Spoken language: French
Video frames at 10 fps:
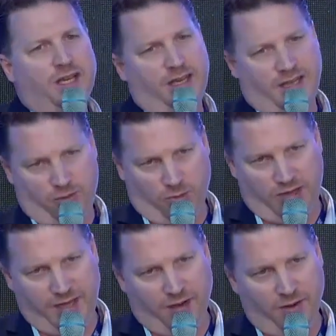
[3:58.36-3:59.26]
et son
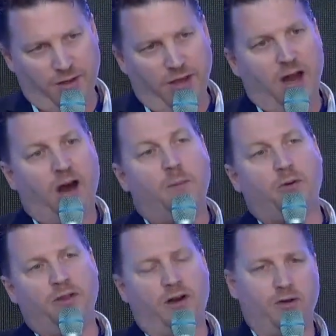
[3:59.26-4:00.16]
client, en
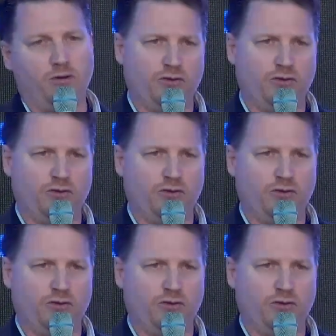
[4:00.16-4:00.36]
prenant en compte